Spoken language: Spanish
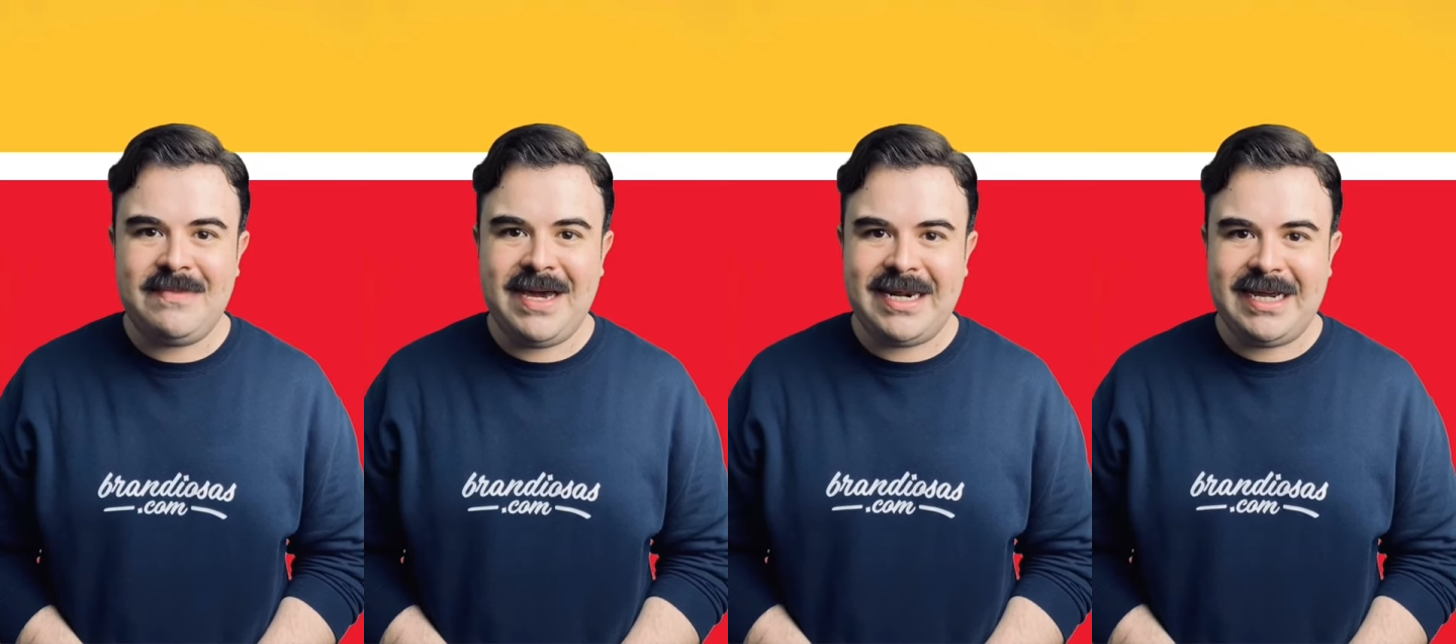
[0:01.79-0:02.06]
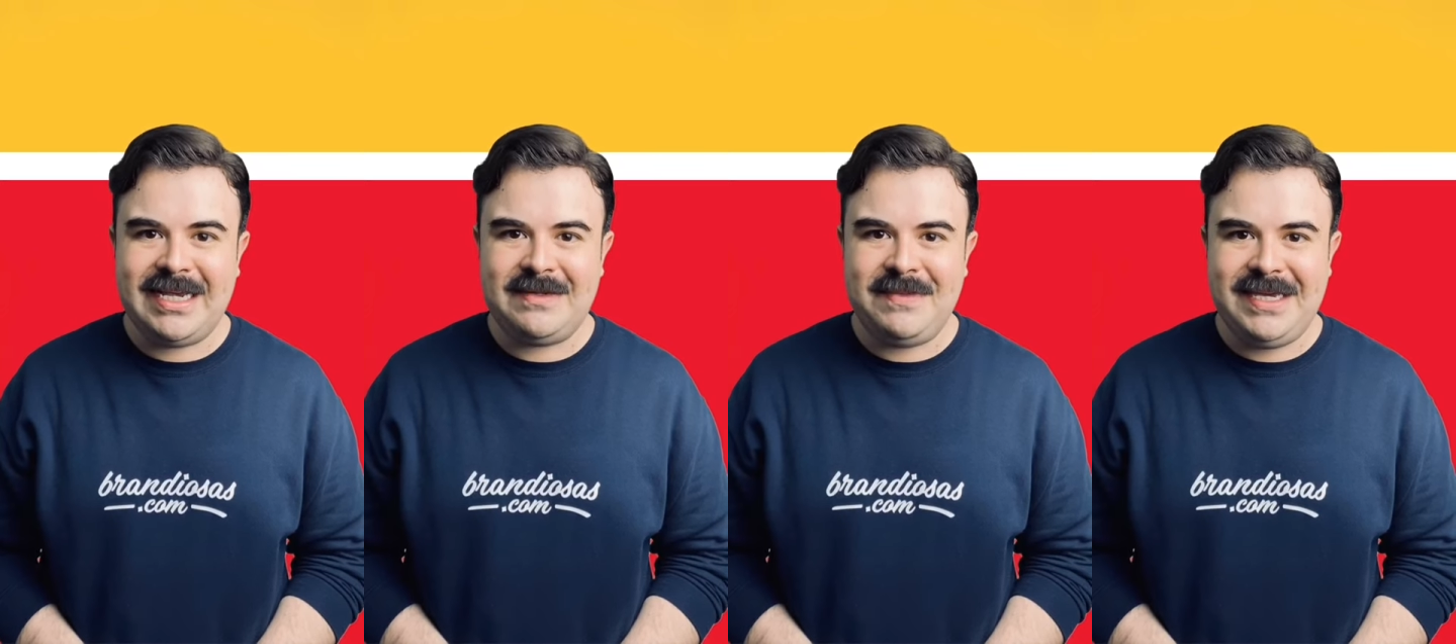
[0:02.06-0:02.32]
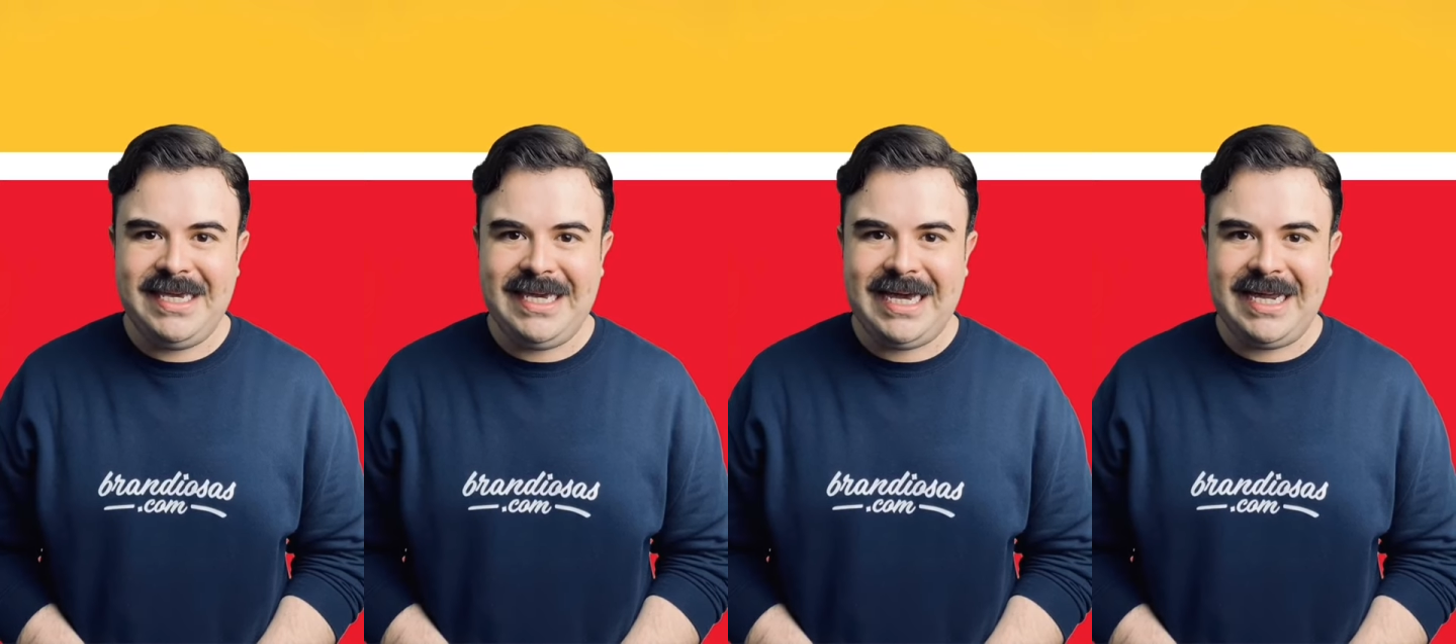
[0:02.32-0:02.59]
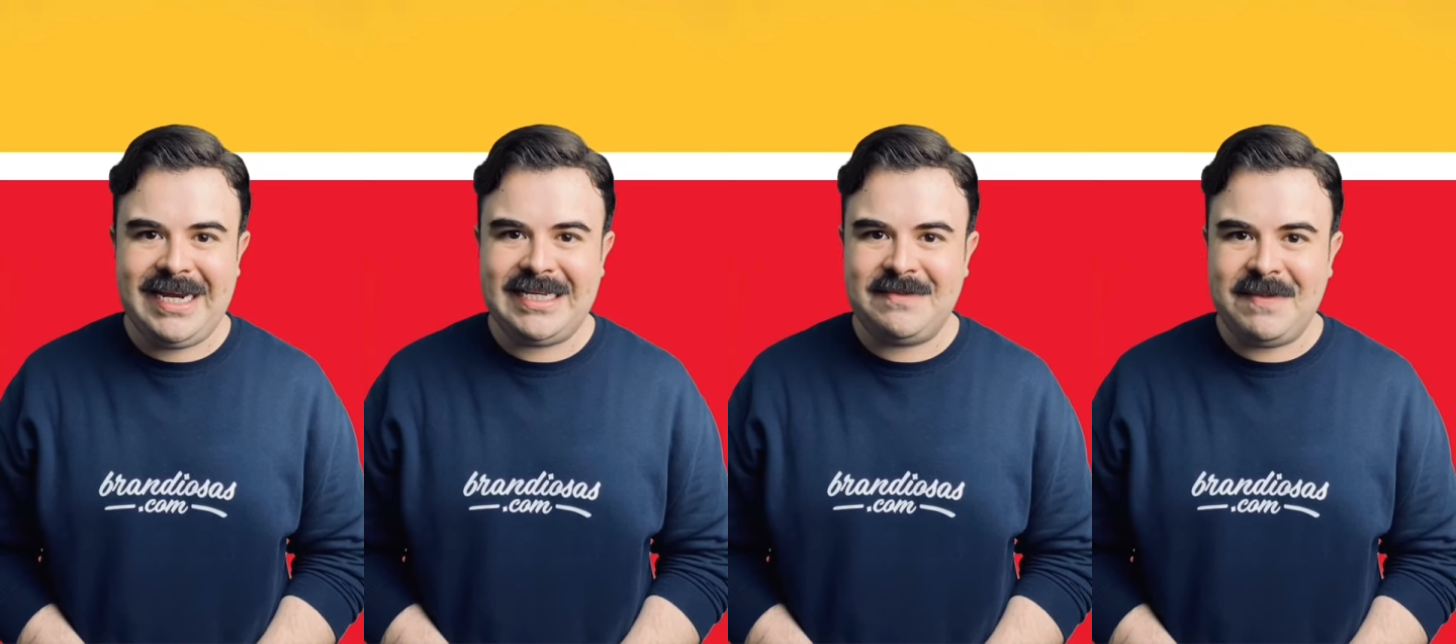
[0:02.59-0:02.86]
marcas
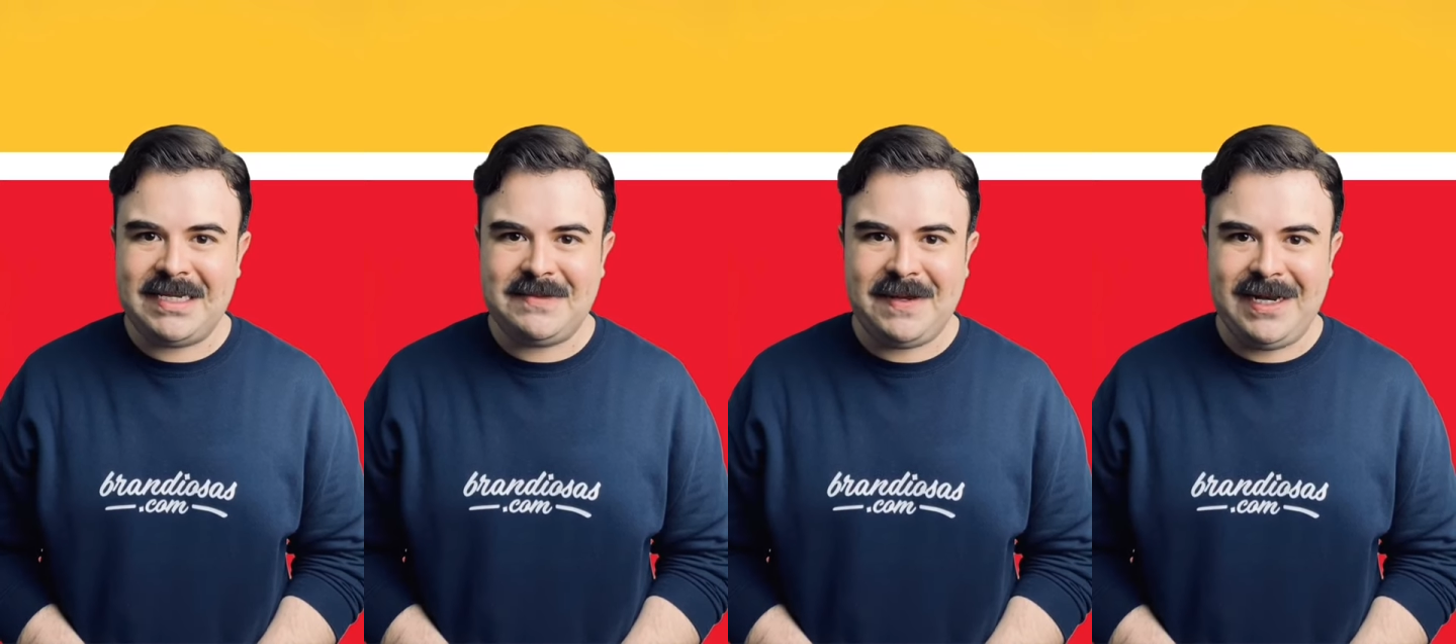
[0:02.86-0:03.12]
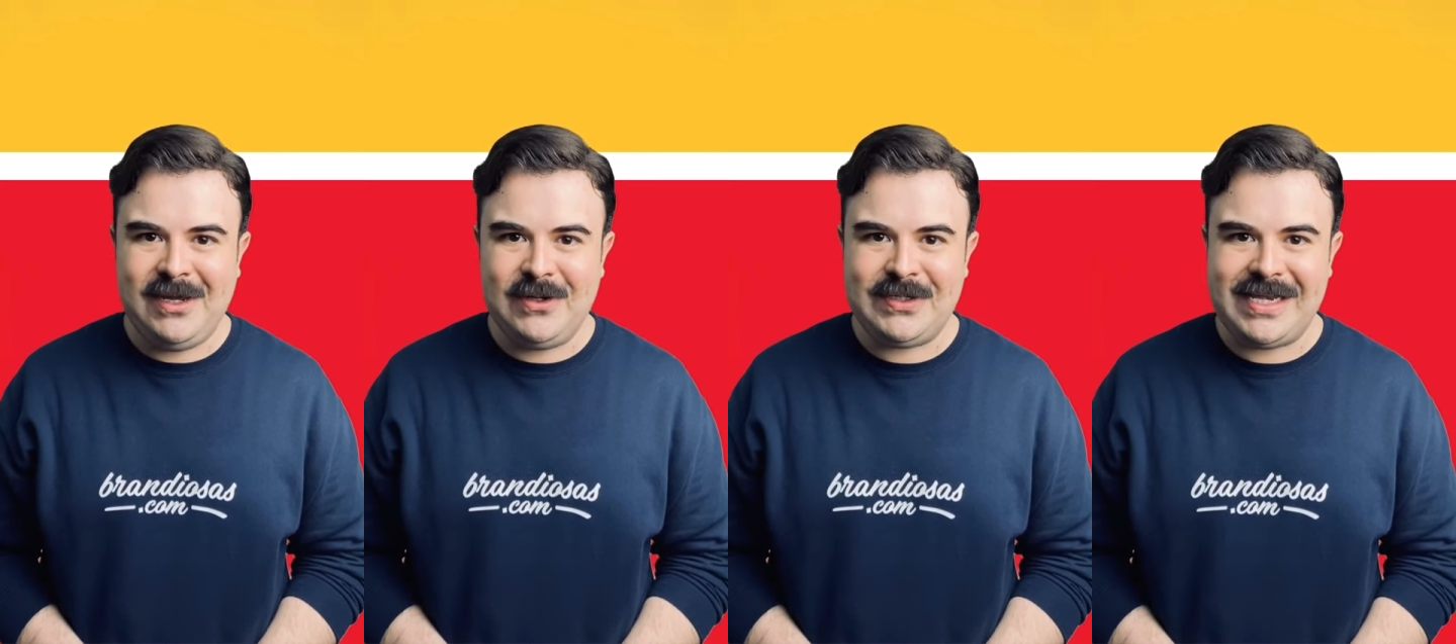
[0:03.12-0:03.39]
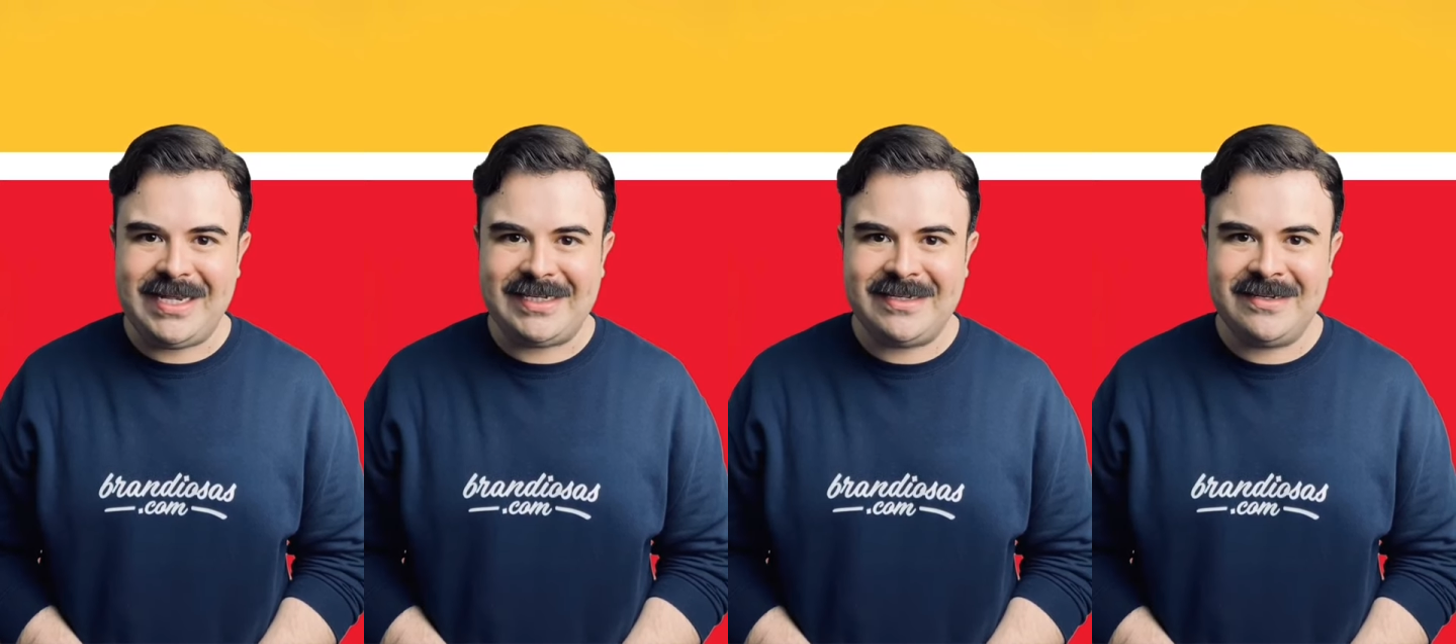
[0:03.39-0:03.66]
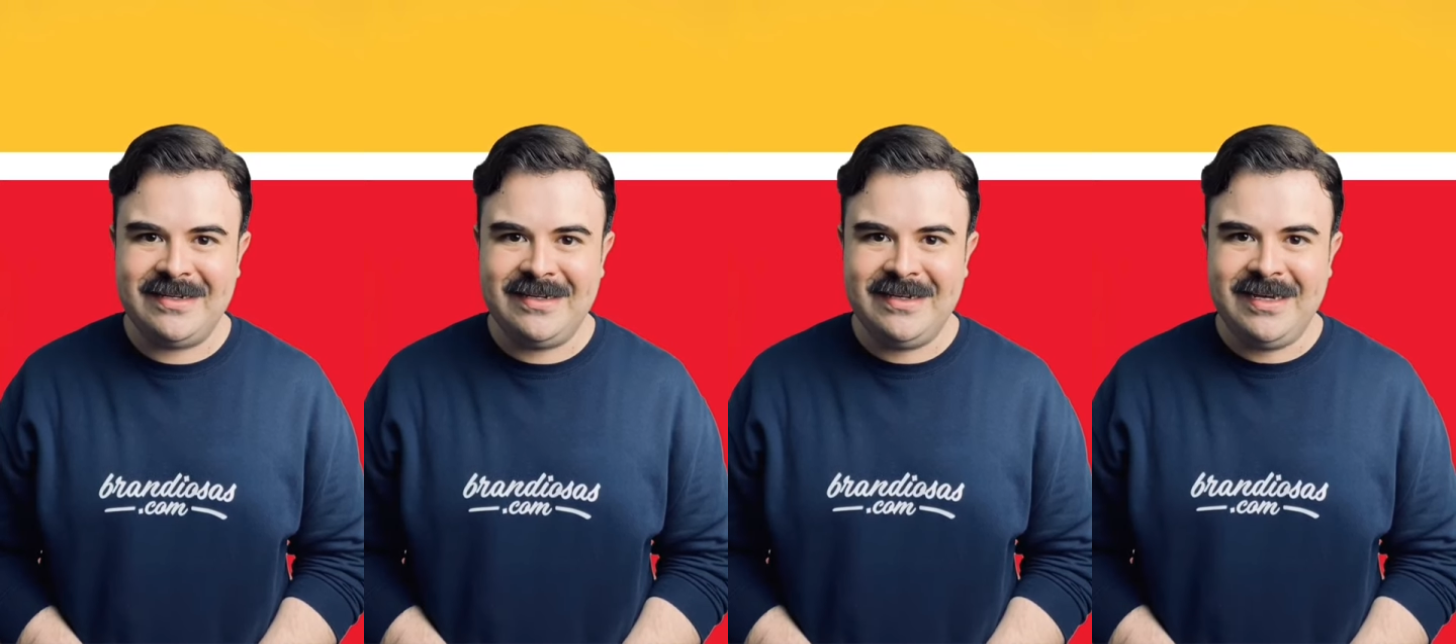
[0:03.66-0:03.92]
mexicanas más
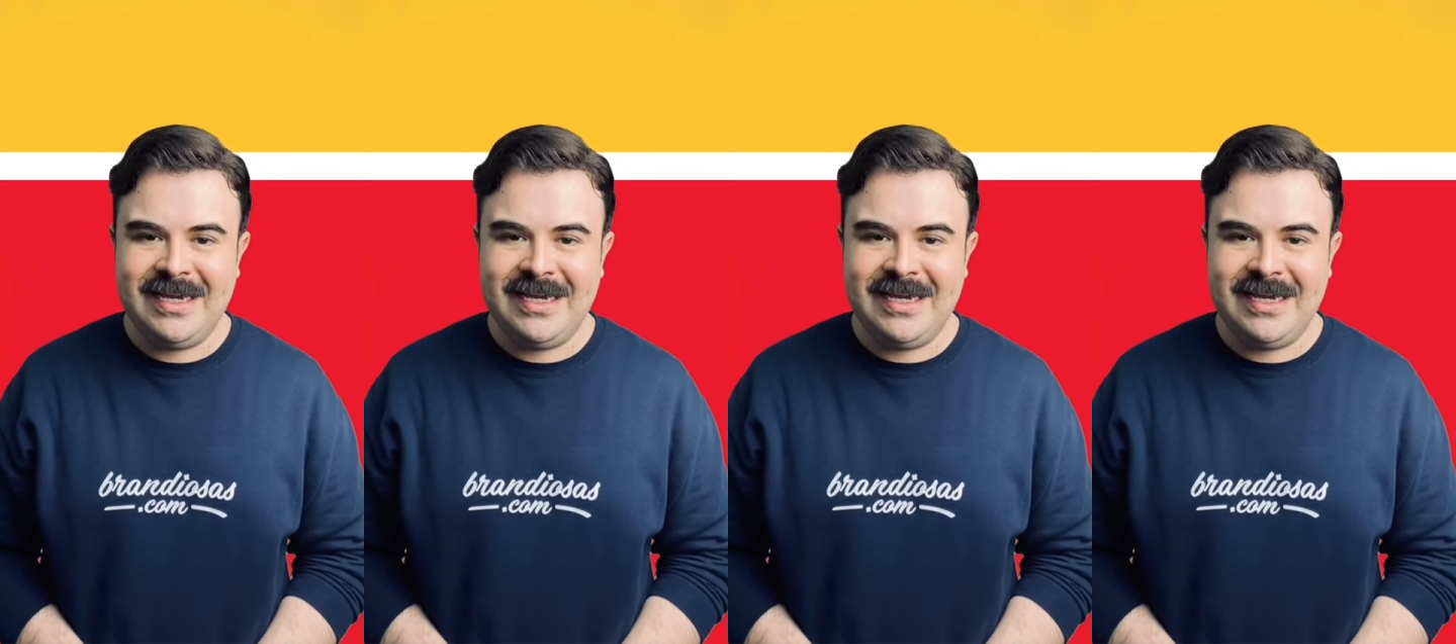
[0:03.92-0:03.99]
valiosas